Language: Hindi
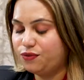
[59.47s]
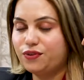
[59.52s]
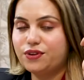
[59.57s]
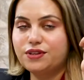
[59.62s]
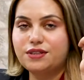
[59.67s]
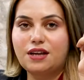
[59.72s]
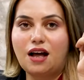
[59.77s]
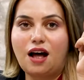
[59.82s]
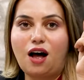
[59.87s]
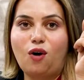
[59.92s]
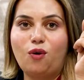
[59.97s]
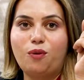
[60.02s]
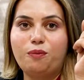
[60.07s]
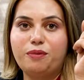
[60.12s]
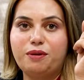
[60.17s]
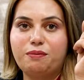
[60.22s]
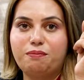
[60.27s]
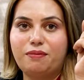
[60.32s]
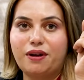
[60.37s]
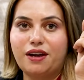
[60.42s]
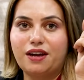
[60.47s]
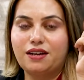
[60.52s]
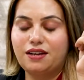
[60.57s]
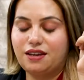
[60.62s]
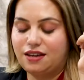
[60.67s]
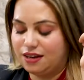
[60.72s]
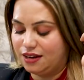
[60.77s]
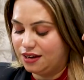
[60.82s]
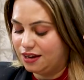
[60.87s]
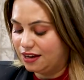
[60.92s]
फ़िज़ाओं में
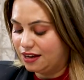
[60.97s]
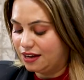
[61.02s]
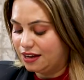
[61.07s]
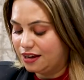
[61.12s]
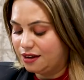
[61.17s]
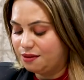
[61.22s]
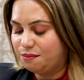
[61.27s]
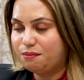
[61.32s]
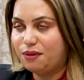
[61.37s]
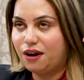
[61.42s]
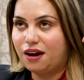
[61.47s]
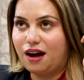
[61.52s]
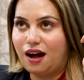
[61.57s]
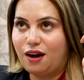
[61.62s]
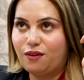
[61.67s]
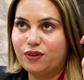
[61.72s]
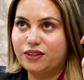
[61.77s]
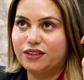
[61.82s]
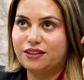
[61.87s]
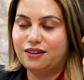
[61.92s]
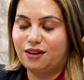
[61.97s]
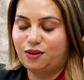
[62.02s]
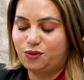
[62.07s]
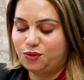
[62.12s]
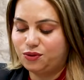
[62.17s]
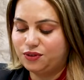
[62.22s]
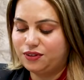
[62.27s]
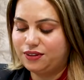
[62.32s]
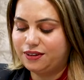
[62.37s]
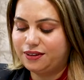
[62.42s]
बहकी बगावत ना
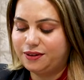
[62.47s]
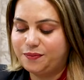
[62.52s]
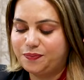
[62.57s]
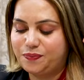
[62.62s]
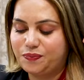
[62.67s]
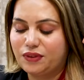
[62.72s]
होती